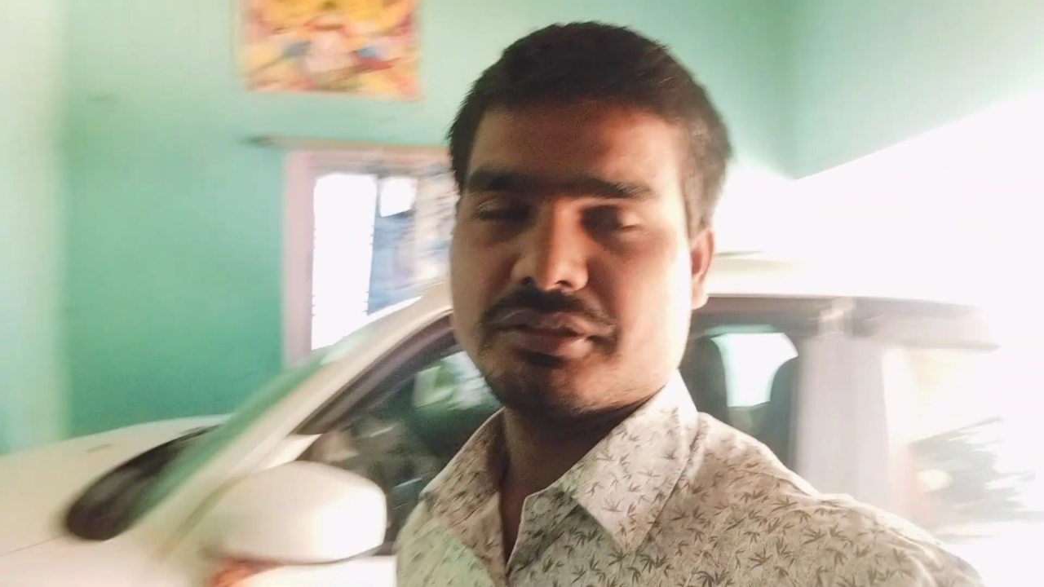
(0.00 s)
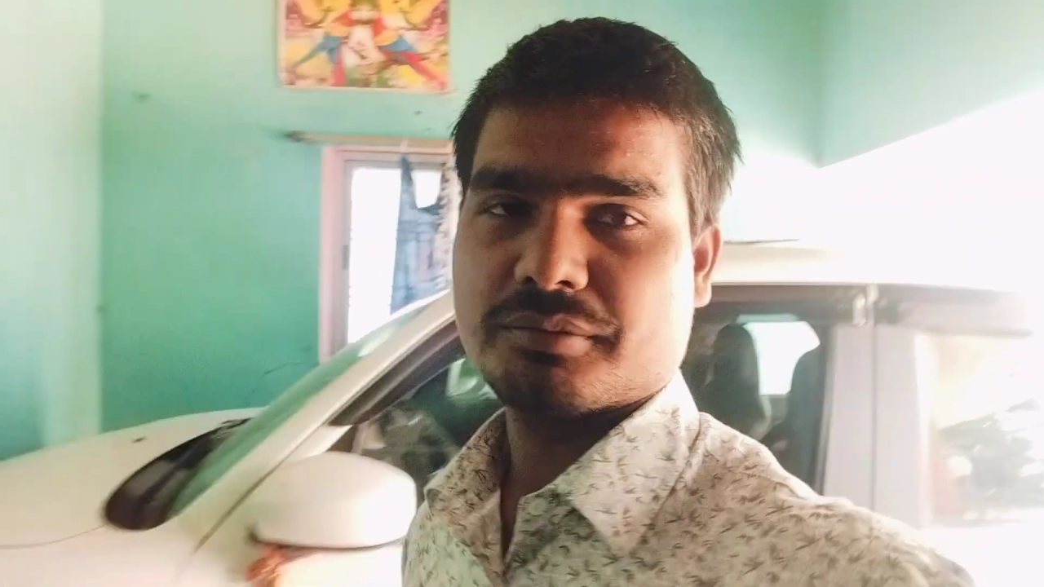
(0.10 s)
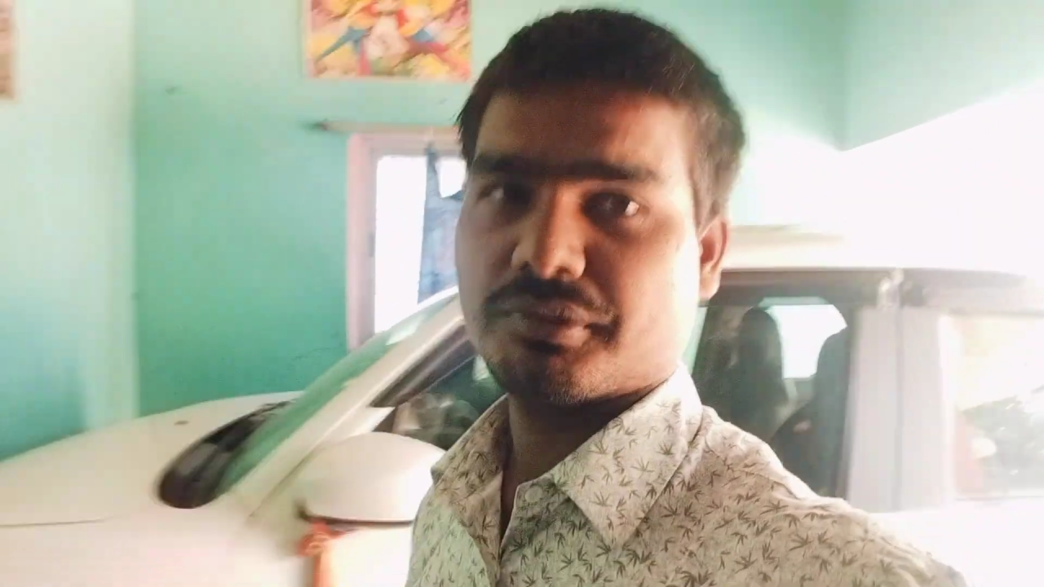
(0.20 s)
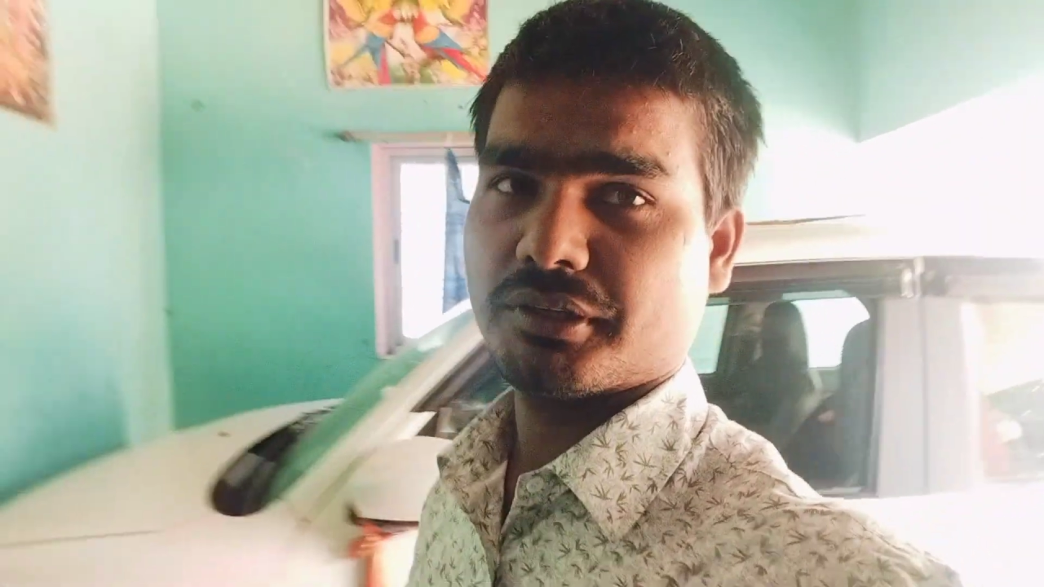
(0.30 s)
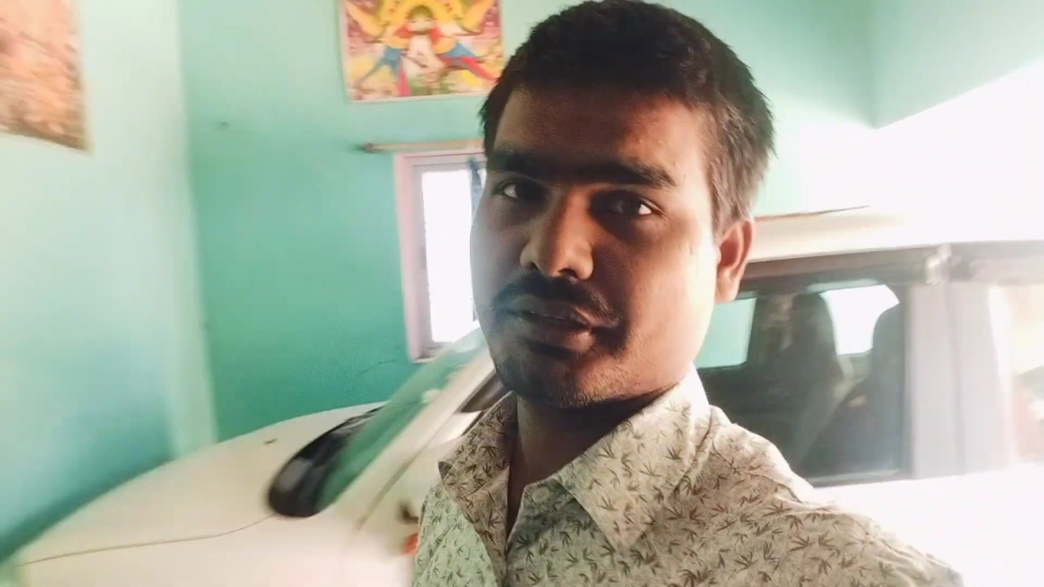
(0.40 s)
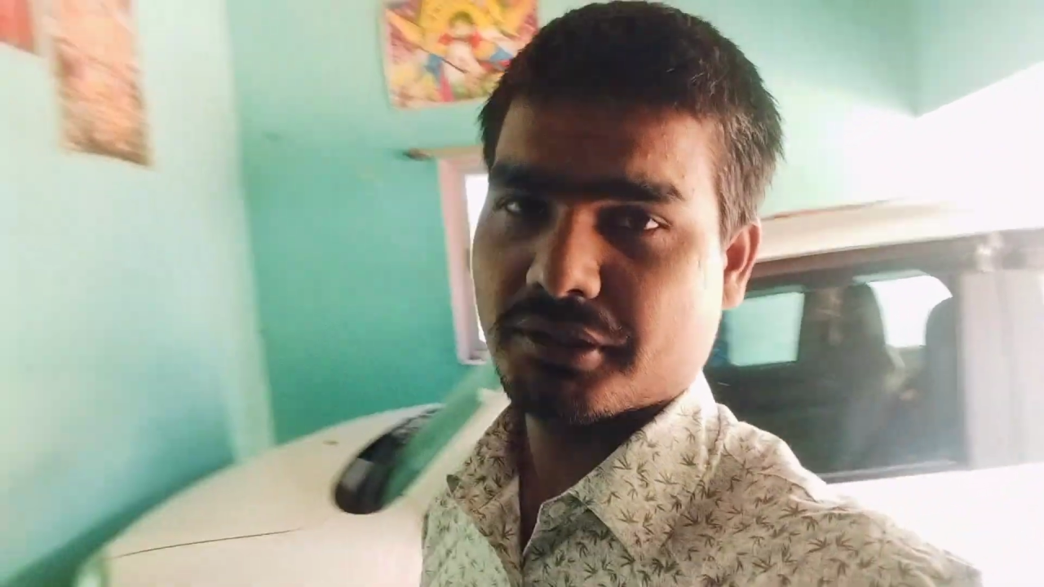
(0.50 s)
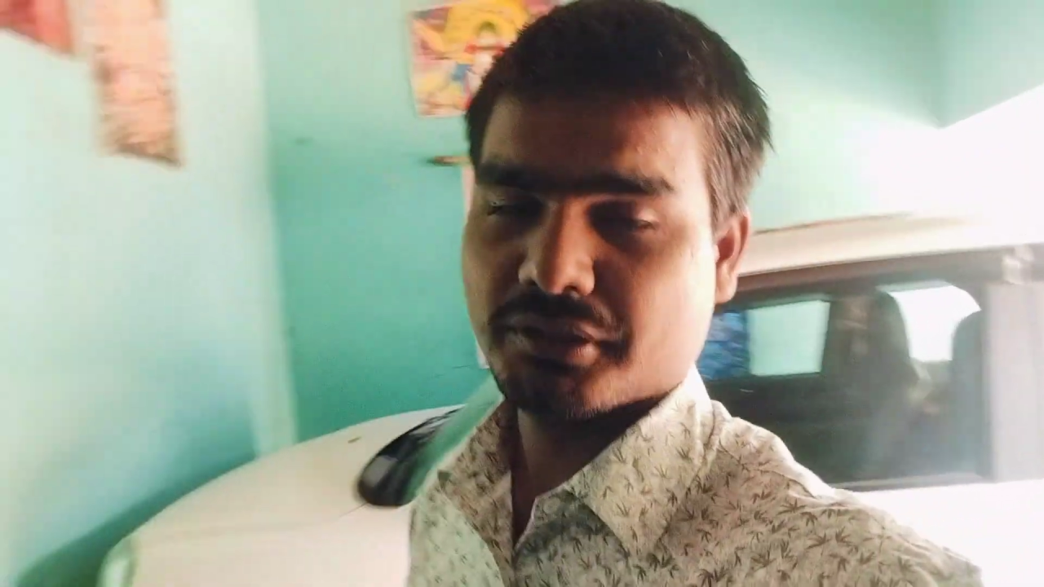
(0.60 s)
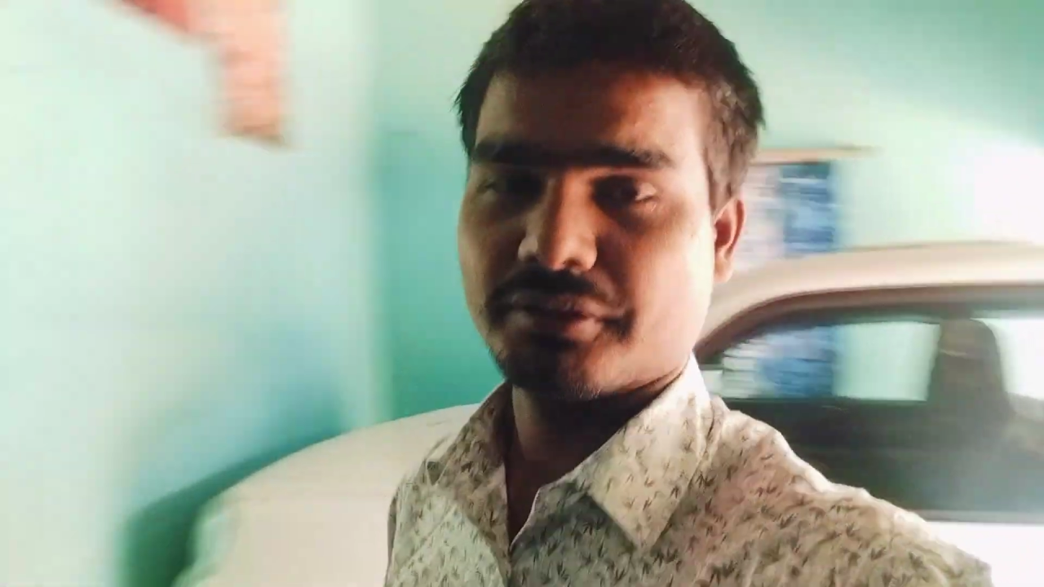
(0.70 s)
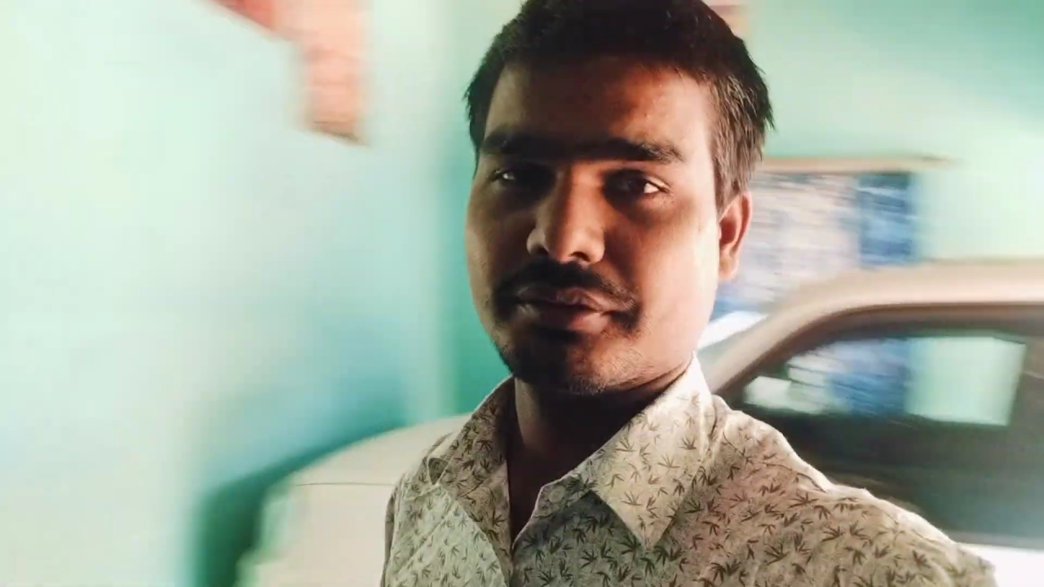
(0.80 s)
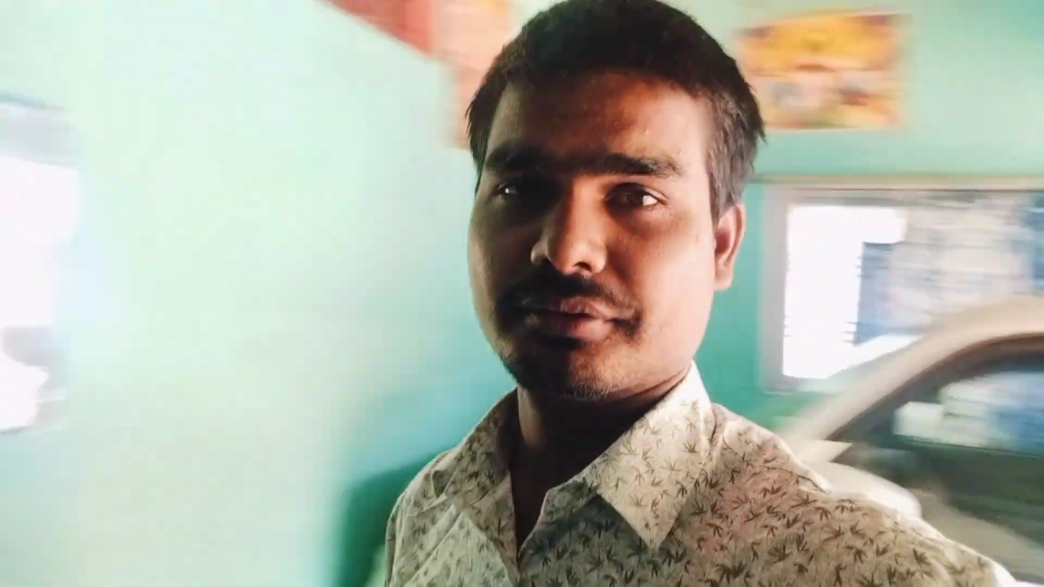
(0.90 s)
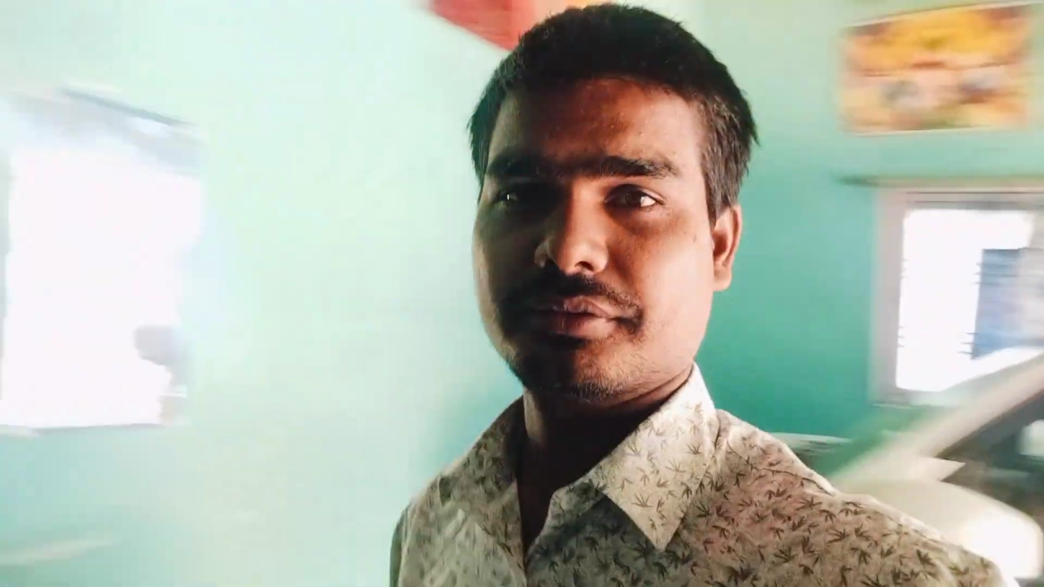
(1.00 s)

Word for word: लास्ट तक बने रहिए